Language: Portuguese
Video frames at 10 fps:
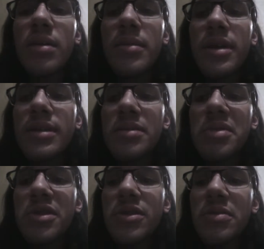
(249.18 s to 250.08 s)
Mas
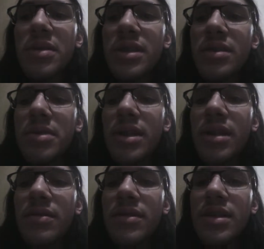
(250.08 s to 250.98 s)
depois que eu percebi
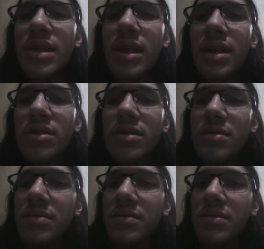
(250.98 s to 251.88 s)
que era
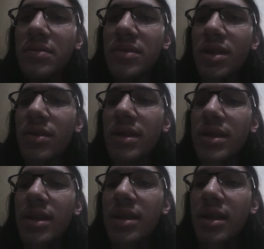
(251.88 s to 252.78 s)
verdade, que eu
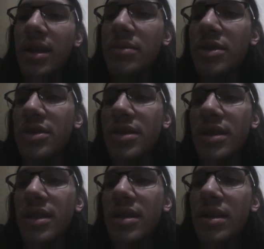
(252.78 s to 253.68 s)
aceitei a morte
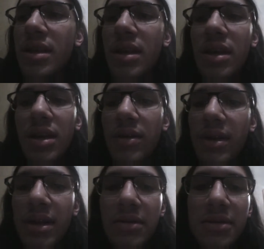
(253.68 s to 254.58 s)
dele, eu
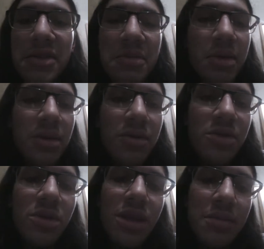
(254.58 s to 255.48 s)
entrei em desespero, eu
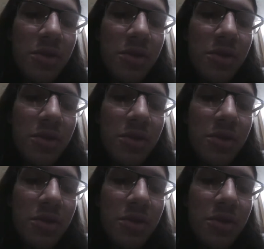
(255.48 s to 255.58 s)
chorei